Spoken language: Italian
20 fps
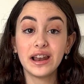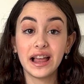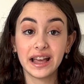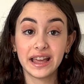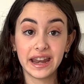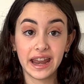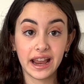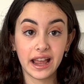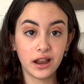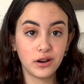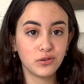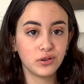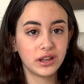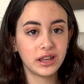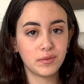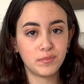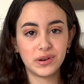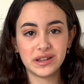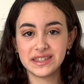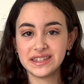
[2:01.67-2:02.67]
La Greca,
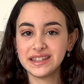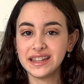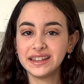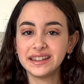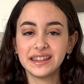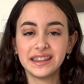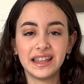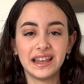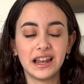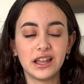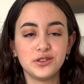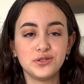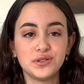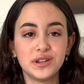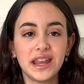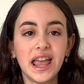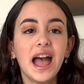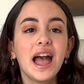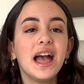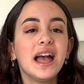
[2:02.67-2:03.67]
nonché presidente della
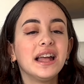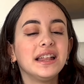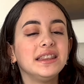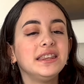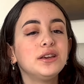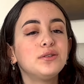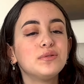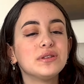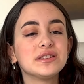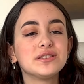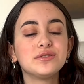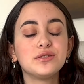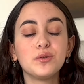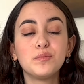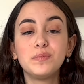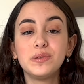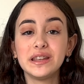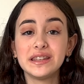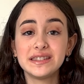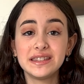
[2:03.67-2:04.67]
giuria di questo
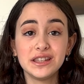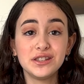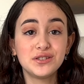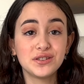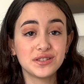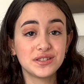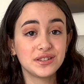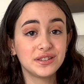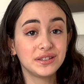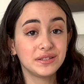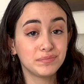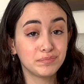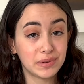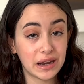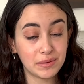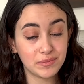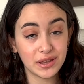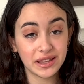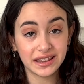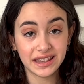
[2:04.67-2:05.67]
prestigioso
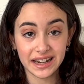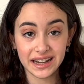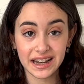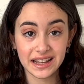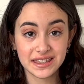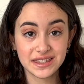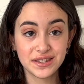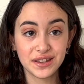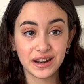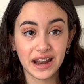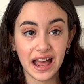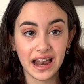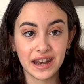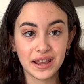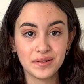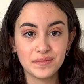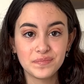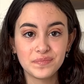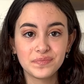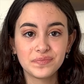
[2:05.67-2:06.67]
premio
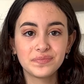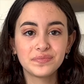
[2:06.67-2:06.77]
internazionale.